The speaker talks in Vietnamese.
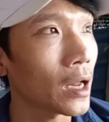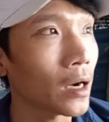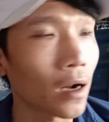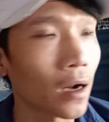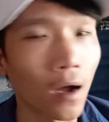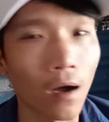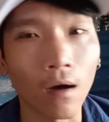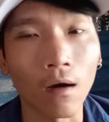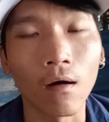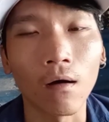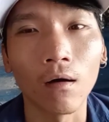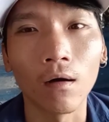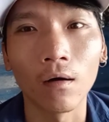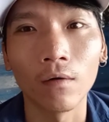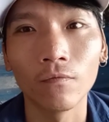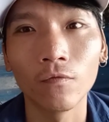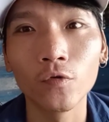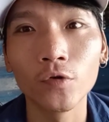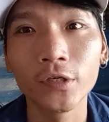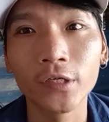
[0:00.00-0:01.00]
hát hò
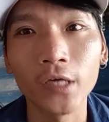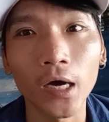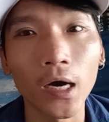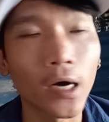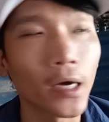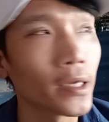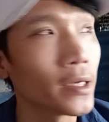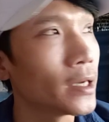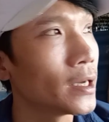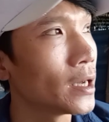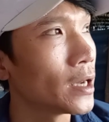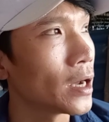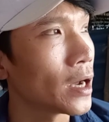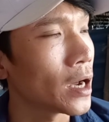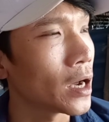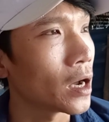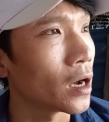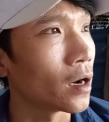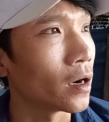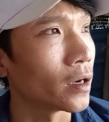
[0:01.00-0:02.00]
vui chơi
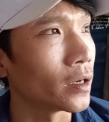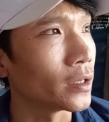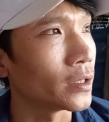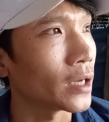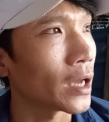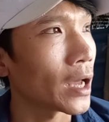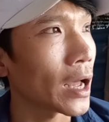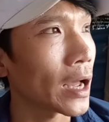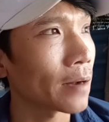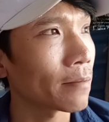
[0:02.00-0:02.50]
rồi